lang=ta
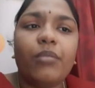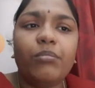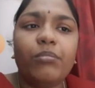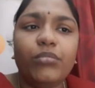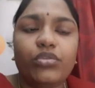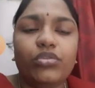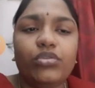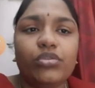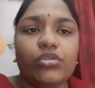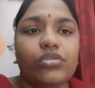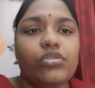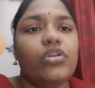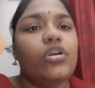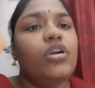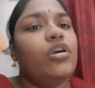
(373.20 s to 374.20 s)
முத்து
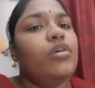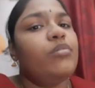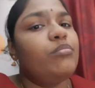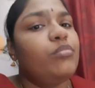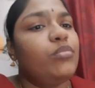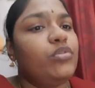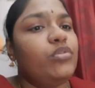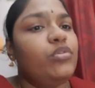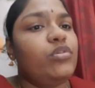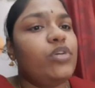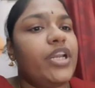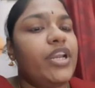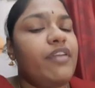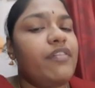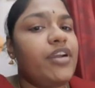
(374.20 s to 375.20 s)
முத்து
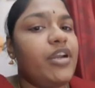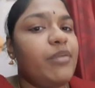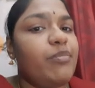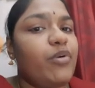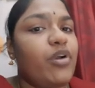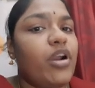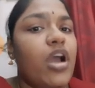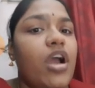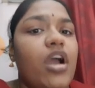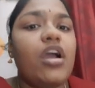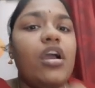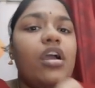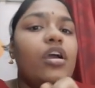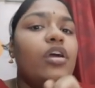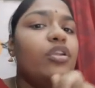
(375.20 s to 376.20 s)
என்ன விட்டுட்டு போனா
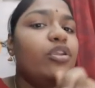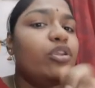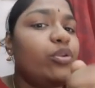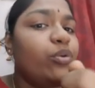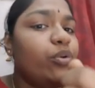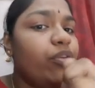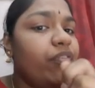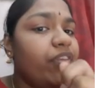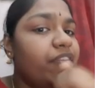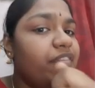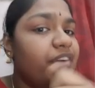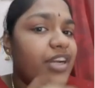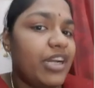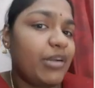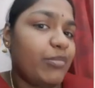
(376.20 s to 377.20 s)
துருவி
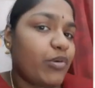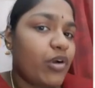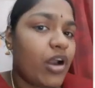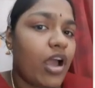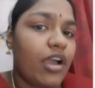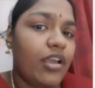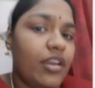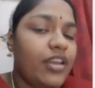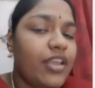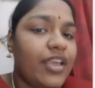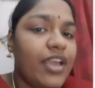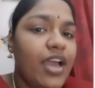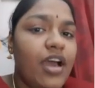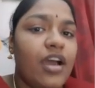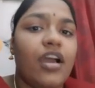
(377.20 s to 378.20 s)
விட்டுட்டு போனான்
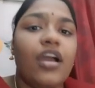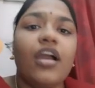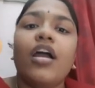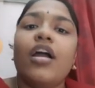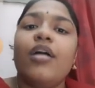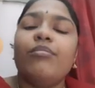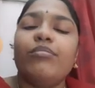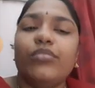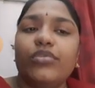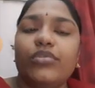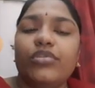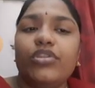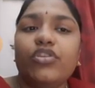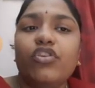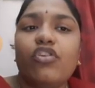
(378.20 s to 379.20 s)
இல்லையா
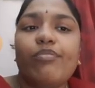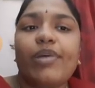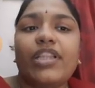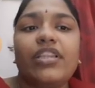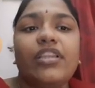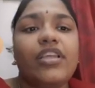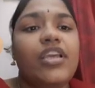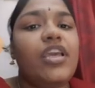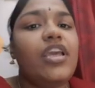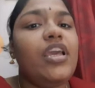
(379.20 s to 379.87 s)
முத்துவை பற்றி